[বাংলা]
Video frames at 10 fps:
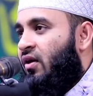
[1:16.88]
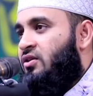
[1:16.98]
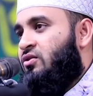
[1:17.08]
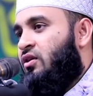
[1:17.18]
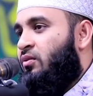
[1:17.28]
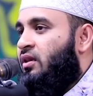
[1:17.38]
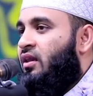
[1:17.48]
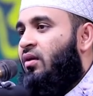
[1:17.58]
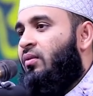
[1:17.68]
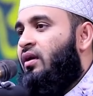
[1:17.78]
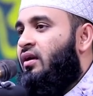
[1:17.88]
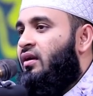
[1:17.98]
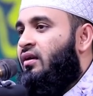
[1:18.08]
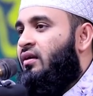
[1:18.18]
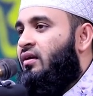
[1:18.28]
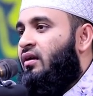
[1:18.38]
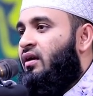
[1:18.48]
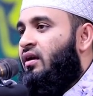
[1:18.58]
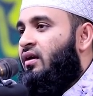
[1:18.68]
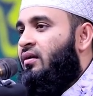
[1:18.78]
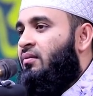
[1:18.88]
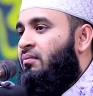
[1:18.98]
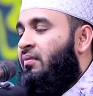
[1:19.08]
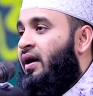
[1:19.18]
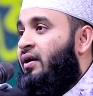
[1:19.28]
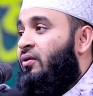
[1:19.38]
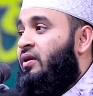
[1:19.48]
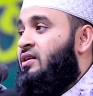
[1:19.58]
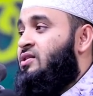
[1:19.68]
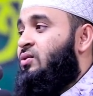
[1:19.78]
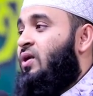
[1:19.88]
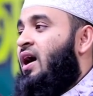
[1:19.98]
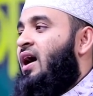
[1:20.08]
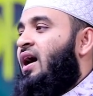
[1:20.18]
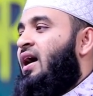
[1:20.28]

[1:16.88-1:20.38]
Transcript: আওয়াজ করে বলতে হবে বারোটা সূরা